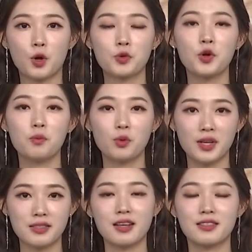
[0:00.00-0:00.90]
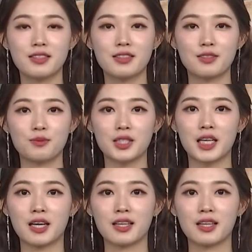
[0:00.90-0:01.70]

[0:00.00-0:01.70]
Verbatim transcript: 전년보다 상승했습니다.